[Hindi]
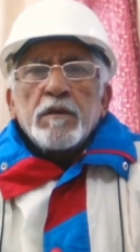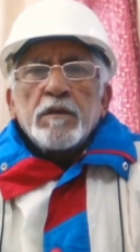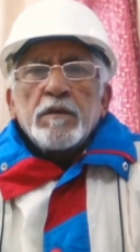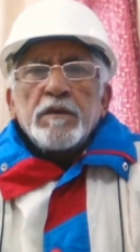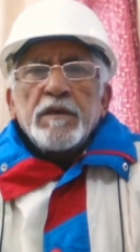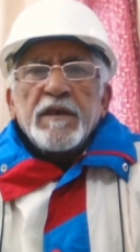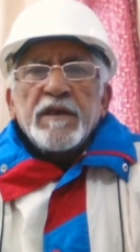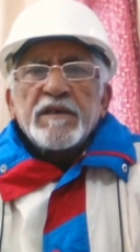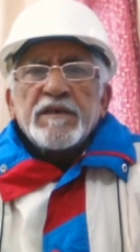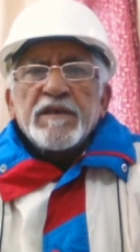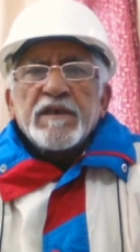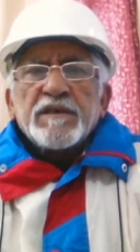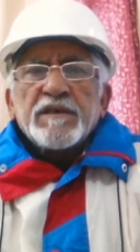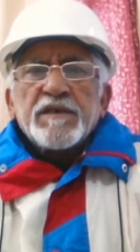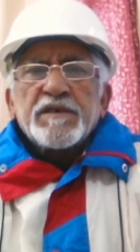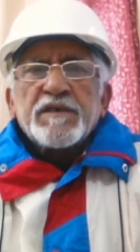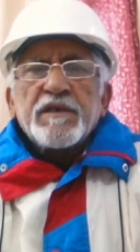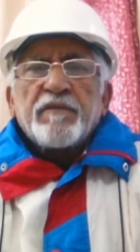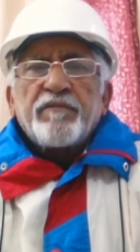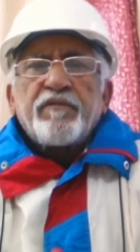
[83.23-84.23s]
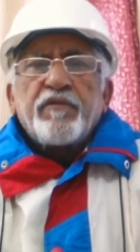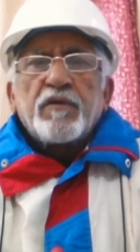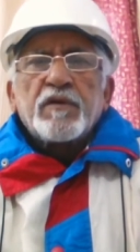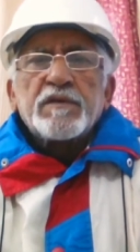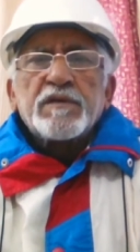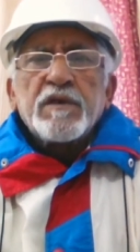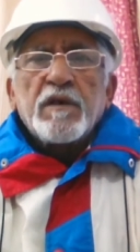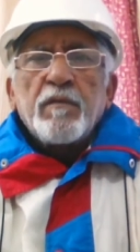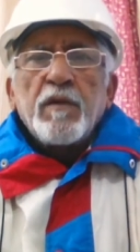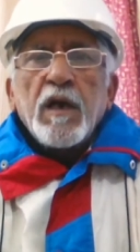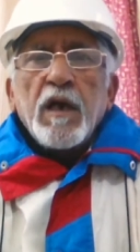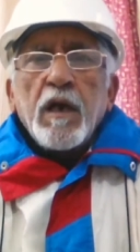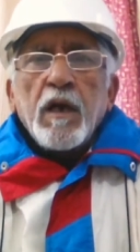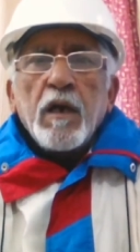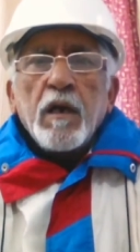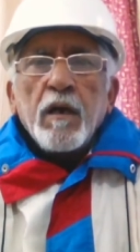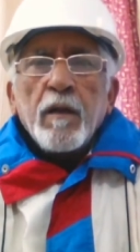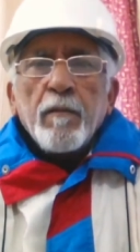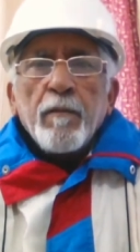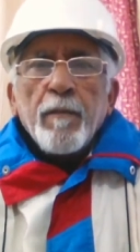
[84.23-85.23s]
ये जैसे सब फॉर सब है
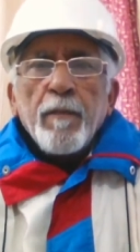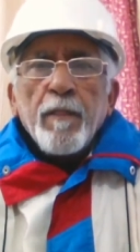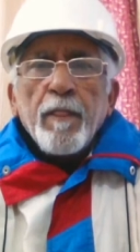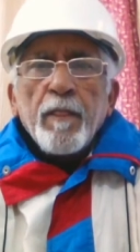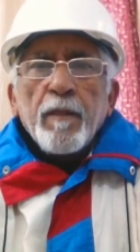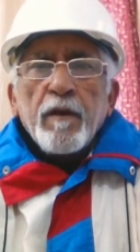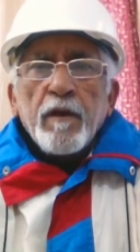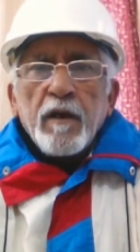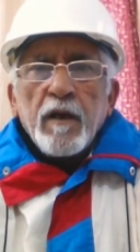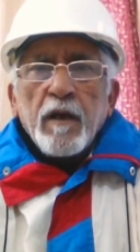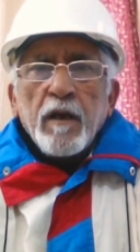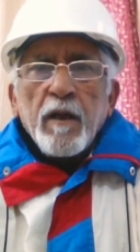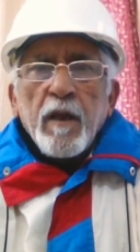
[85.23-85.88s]
हैं